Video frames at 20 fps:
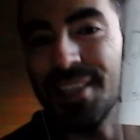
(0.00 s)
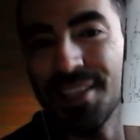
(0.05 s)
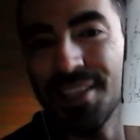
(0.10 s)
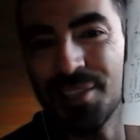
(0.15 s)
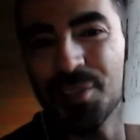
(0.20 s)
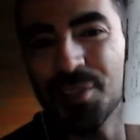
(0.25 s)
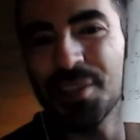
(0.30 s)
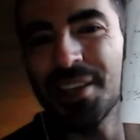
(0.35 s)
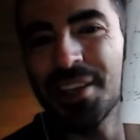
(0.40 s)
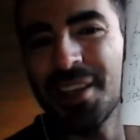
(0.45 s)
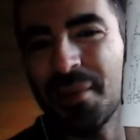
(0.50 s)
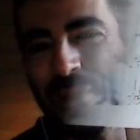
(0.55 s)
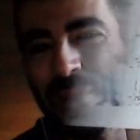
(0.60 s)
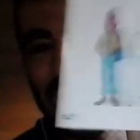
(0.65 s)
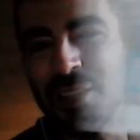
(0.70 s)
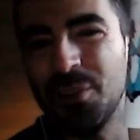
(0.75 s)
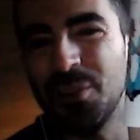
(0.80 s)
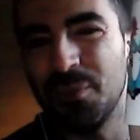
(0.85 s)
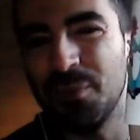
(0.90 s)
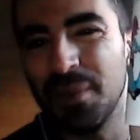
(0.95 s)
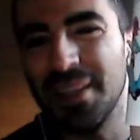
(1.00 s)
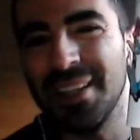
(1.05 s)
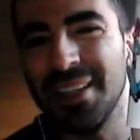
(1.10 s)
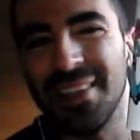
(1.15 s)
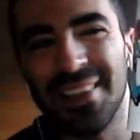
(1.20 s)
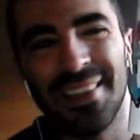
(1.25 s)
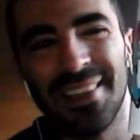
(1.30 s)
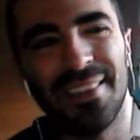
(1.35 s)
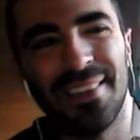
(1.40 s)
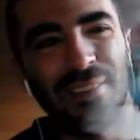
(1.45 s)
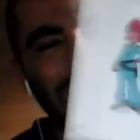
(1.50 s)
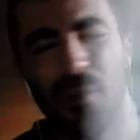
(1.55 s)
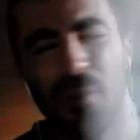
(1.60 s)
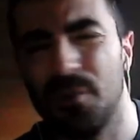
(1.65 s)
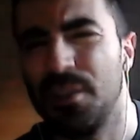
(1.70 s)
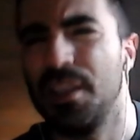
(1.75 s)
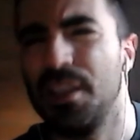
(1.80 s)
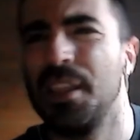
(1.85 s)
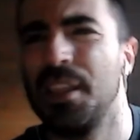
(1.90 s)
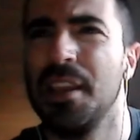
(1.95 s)
tenéis hecho, sería mini,
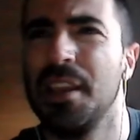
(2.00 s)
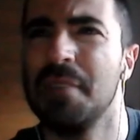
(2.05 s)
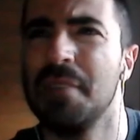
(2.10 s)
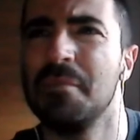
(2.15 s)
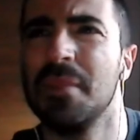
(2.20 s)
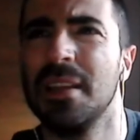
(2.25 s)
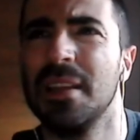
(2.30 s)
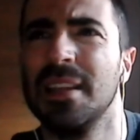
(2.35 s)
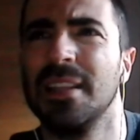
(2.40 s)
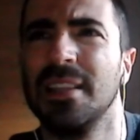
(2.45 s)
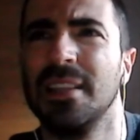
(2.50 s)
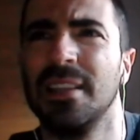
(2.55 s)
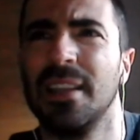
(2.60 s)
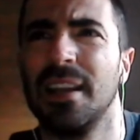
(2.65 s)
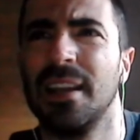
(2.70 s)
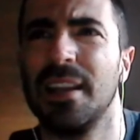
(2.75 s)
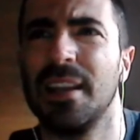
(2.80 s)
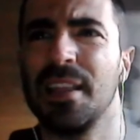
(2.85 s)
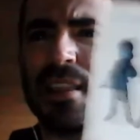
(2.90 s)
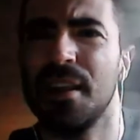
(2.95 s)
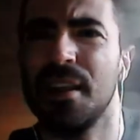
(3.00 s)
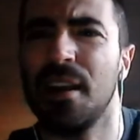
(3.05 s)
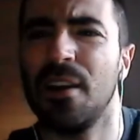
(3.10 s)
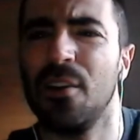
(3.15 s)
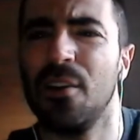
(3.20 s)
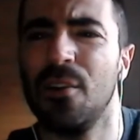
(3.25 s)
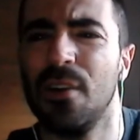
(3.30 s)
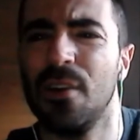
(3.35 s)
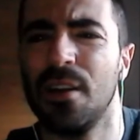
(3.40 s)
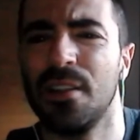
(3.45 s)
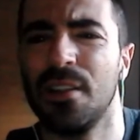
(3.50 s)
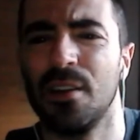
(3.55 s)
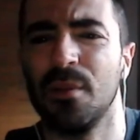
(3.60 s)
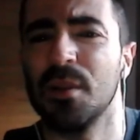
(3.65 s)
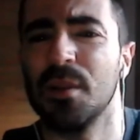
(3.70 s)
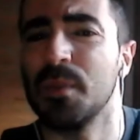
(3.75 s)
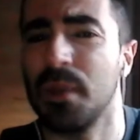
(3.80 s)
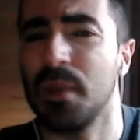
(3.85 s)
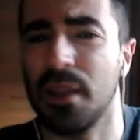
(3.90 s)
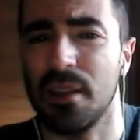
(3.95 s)
¿cómo se diría? Miniaturizarlo,
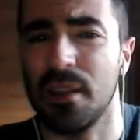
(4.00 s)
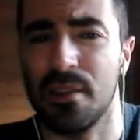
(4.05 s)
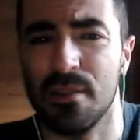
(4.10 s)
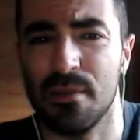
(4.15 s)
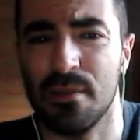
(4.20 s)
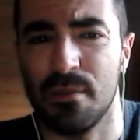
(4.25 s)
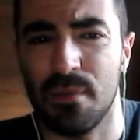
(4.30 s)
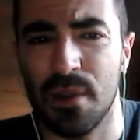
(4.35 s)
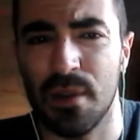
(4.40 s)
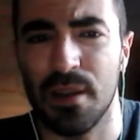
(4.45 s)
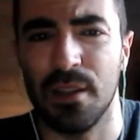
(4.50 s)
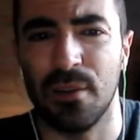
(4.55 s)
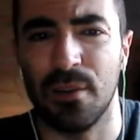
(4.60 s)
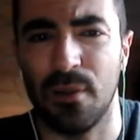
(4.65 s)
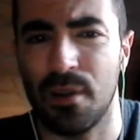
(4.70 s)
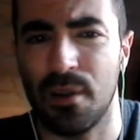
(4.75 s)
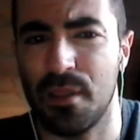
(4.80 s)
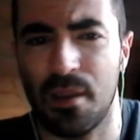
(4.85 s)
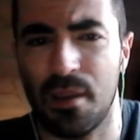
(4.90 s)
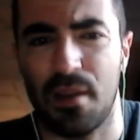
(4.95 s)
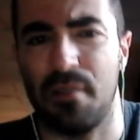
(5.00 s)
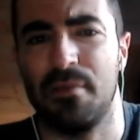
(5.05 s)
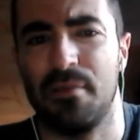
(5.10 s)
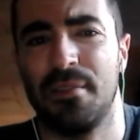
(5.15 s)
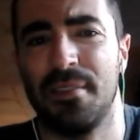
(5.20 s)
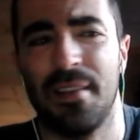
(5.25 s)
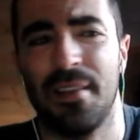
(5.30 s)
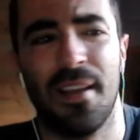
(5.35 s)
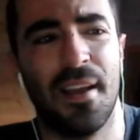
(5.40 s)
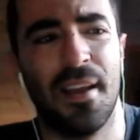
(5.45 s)
hacerlo más pequeño, ah, miniaturizarlo.